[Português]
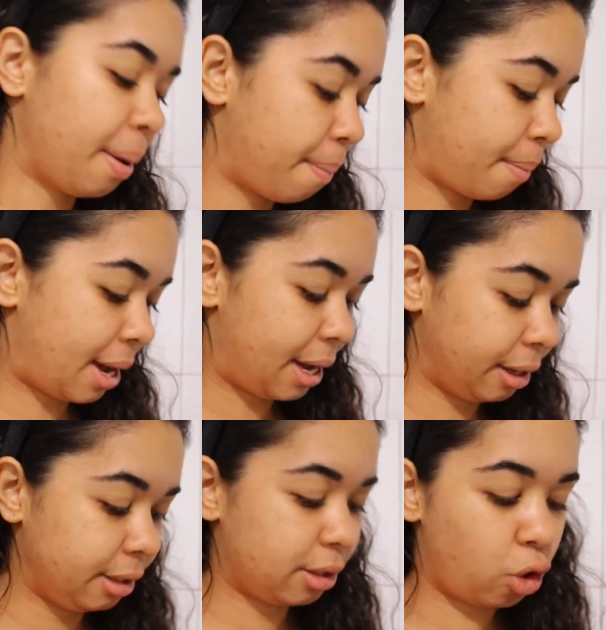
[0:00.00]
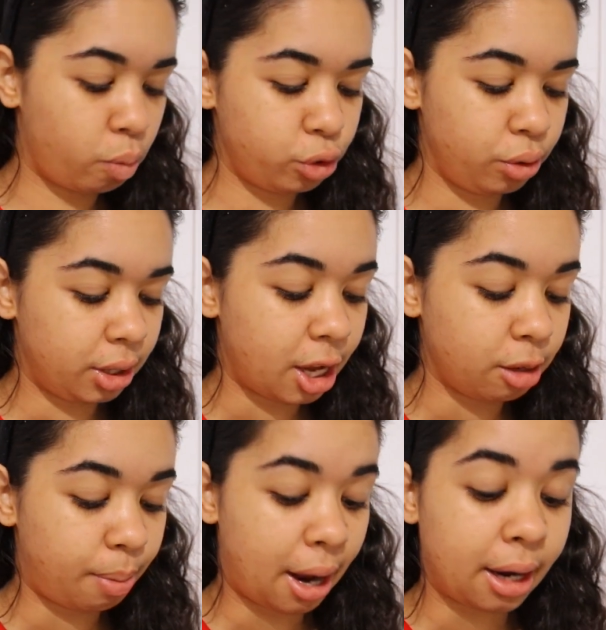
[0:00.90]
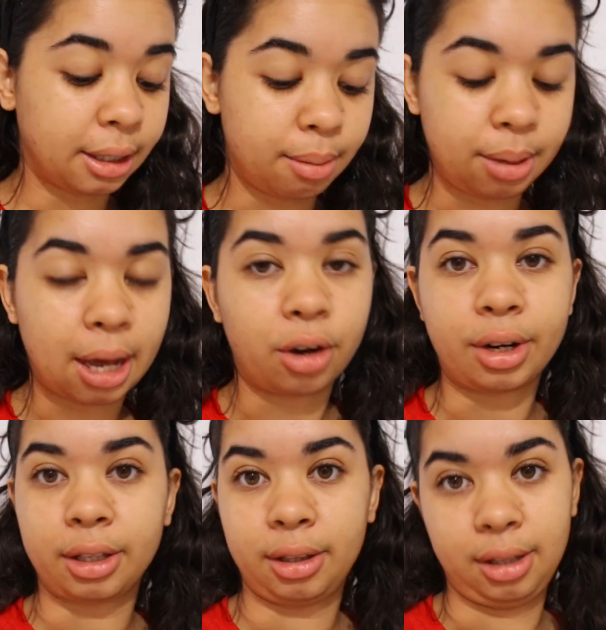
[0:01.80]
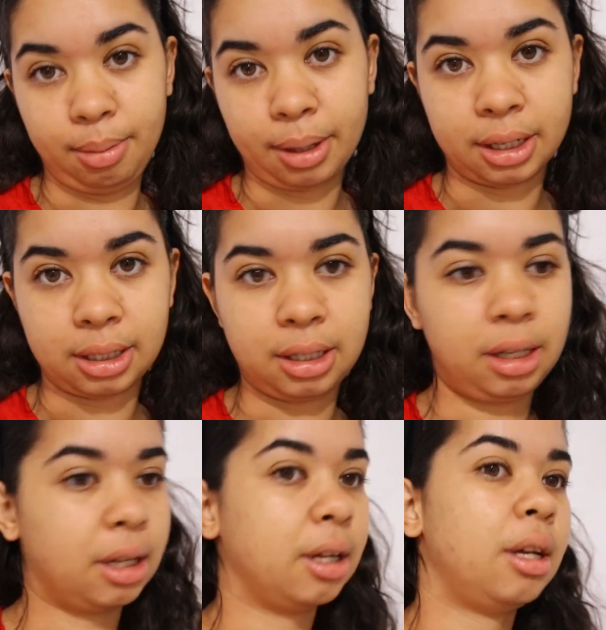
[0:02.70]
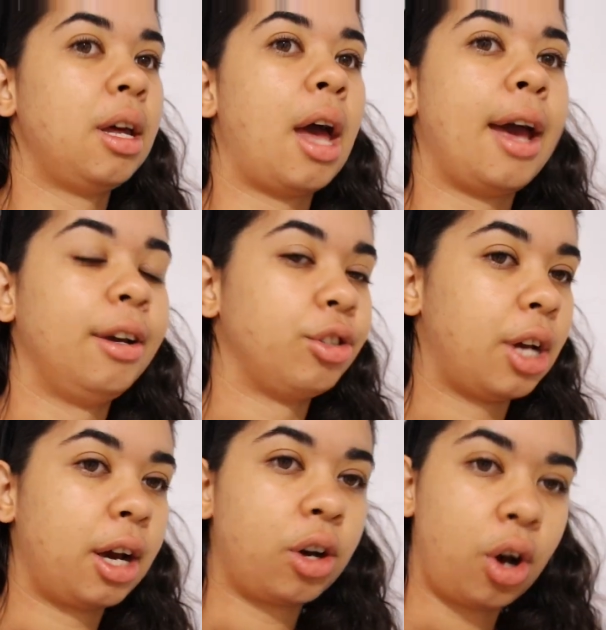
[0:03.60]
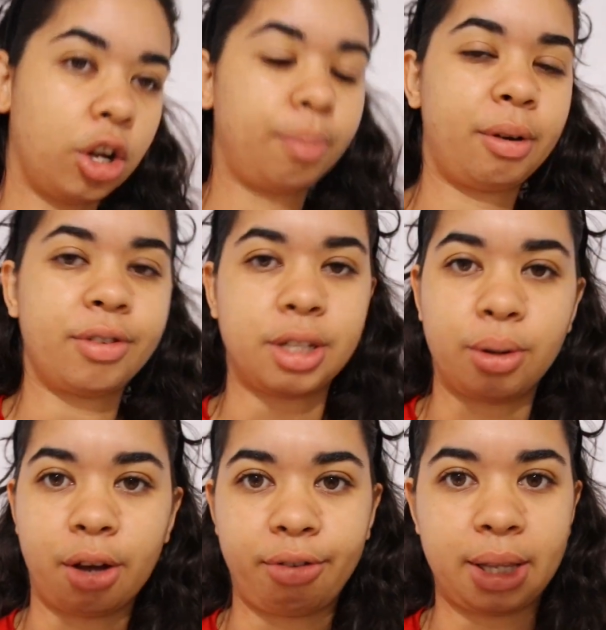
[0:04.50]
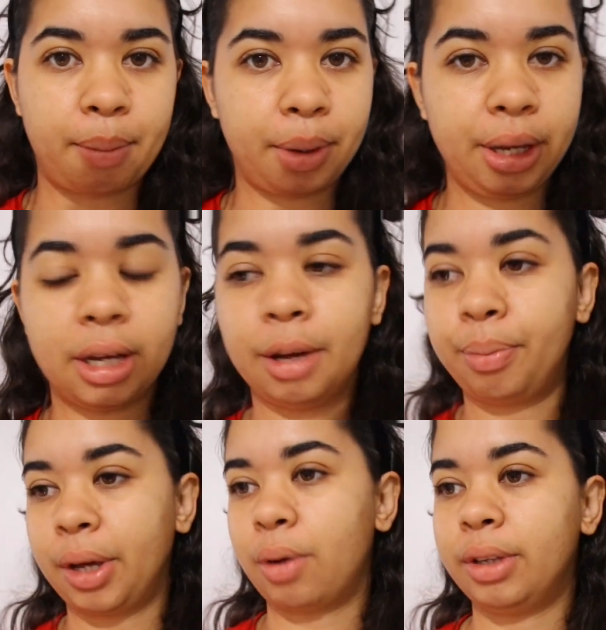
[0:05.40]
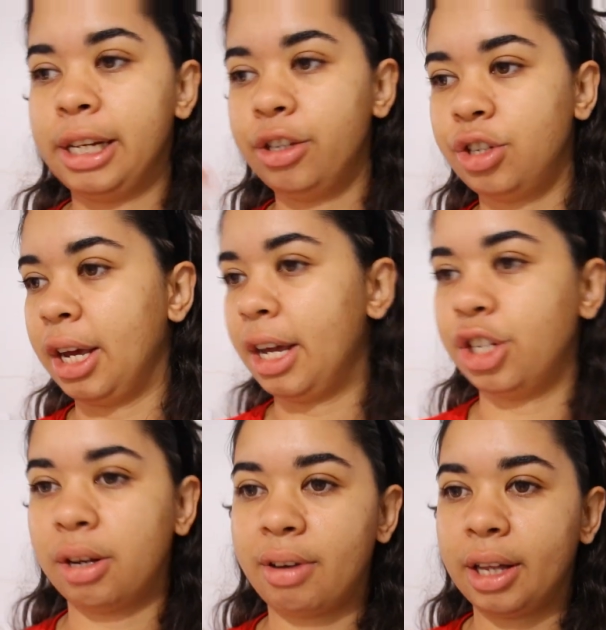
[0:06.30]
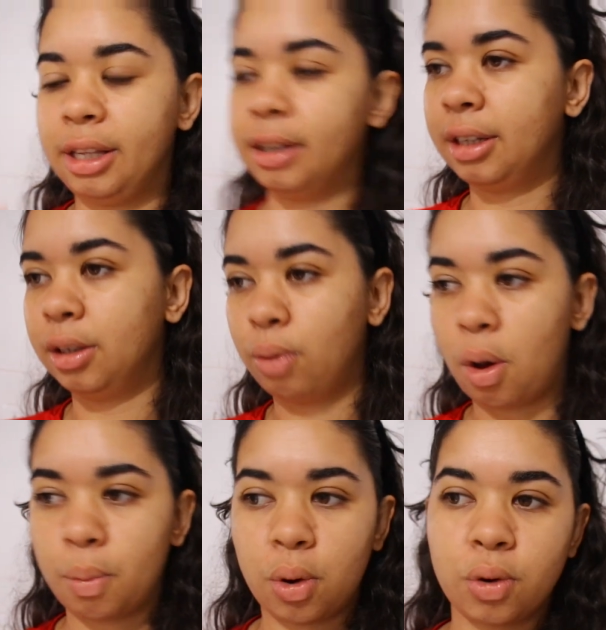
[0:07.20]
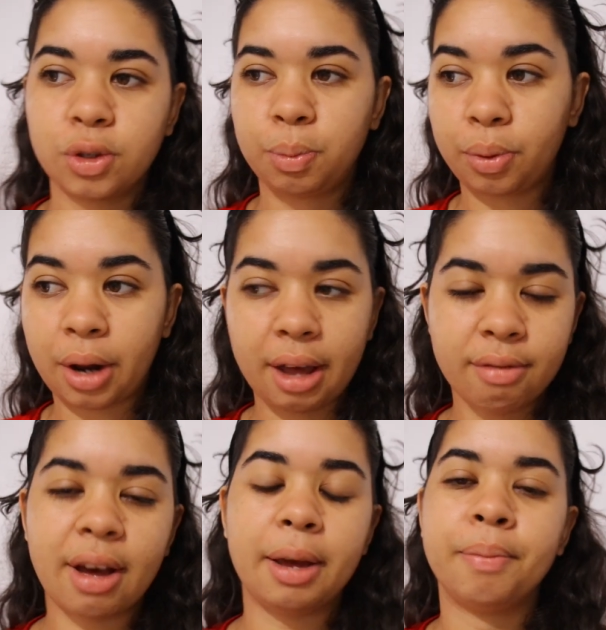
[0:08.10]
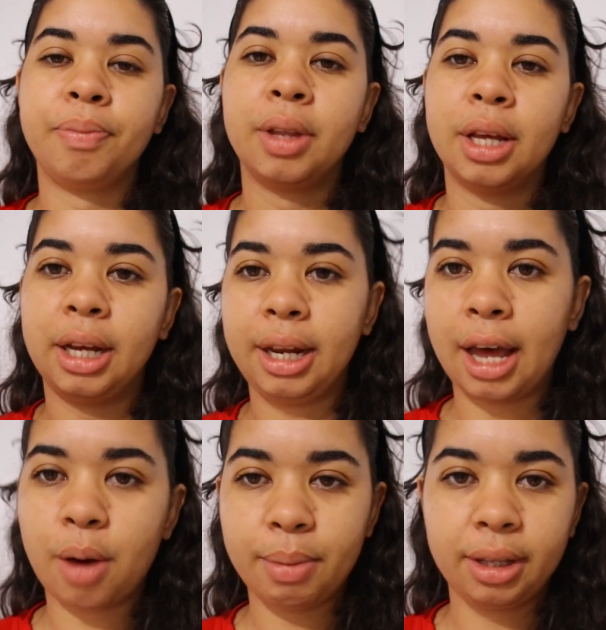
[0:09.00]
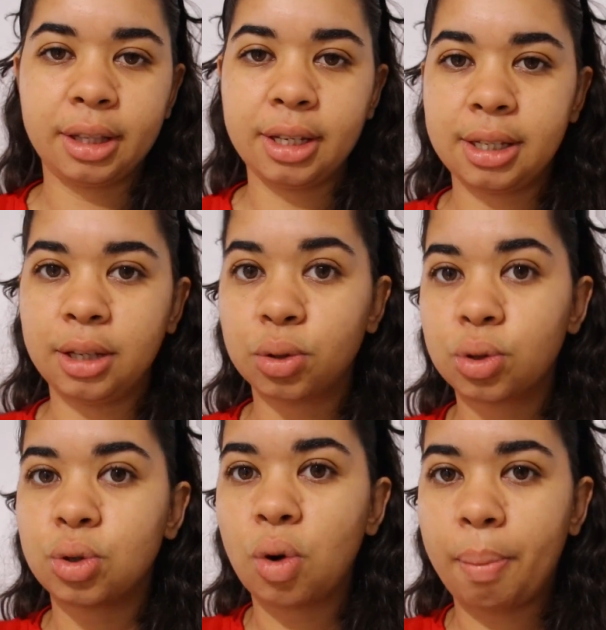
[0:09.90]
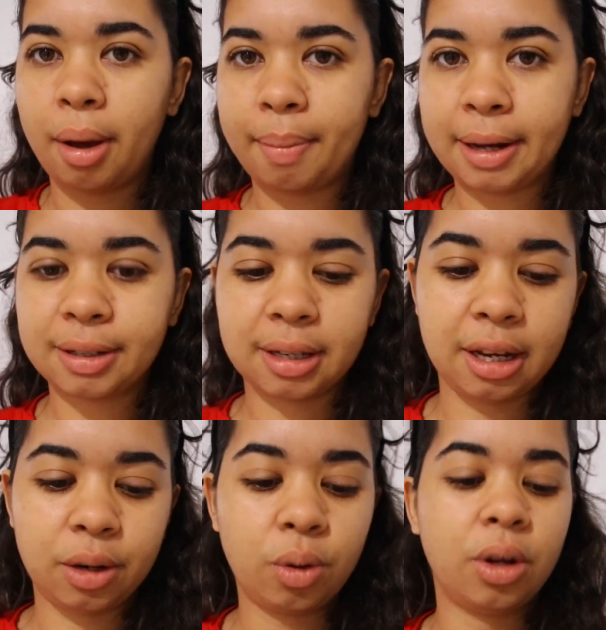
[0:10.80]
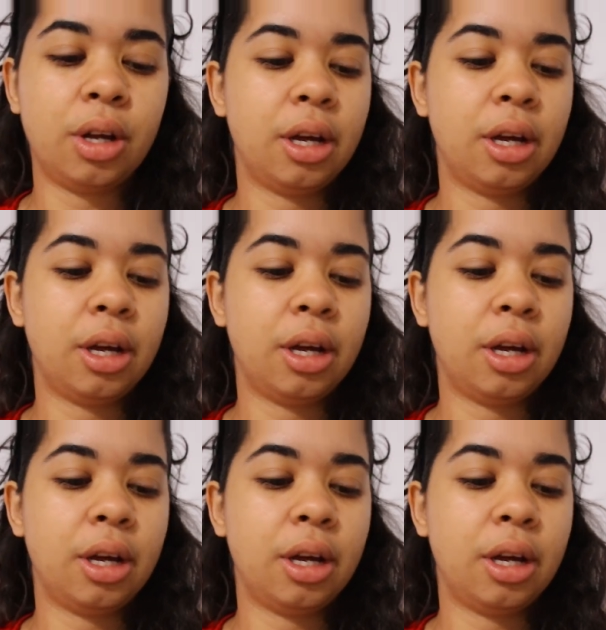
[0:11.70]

mas como o Juninho tá indo pra academia agora de manhãzinha, eu já acordo pra fazer o café da manhã, porque quando ele chega ele já vai adiantando o almoço, por aí vai. Ele realmente tem sido super parceiro.